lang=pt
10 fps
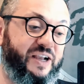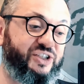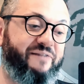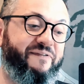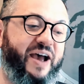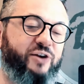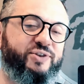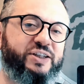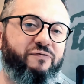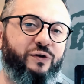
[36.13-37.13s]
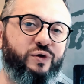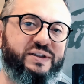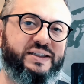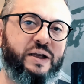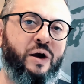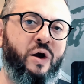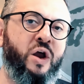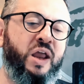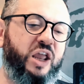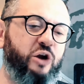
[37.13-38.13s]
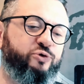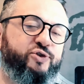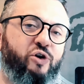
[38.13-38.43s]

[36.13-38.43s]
vários que vão dizer: eu só